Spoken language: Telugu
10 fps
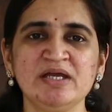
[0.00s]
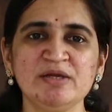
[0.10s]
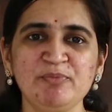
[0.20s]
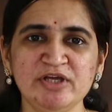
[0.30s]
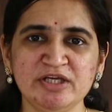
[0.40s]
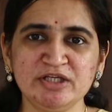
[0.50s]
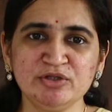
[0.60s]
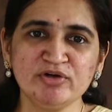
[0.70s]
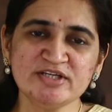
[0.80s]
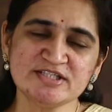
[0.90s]
ఇప్పుడు ఈ
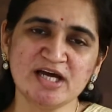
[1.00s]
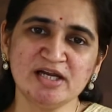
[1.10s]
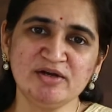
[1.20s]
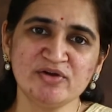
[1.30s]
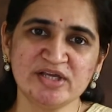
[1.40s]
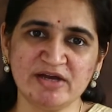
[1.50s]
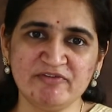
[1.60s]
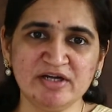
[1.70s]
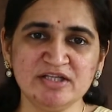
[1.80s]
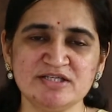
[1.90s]
ఇంద్రుడి స్థానంలోకి
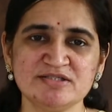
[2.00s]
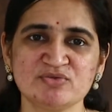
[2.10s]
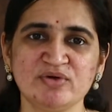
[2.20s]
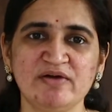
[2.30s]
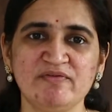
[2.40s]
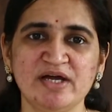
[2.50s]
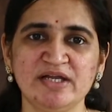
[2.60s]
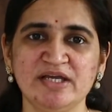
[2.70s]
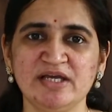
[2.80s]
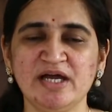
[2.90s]
ఎవరిని
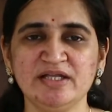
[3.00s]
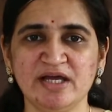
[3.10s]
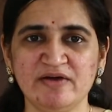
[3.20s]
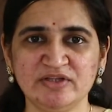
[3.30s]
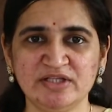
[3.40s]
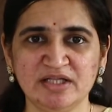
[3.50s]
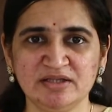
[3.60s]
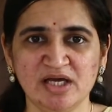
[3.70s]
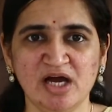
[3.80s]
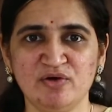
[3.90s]
తీసుకురావాలి అని
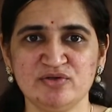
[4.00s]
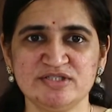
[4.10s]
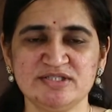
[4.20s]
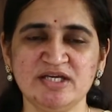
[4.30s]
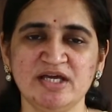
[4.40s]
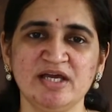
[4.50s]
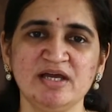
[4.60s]
దేవతలంతా ఆలోచిస్తే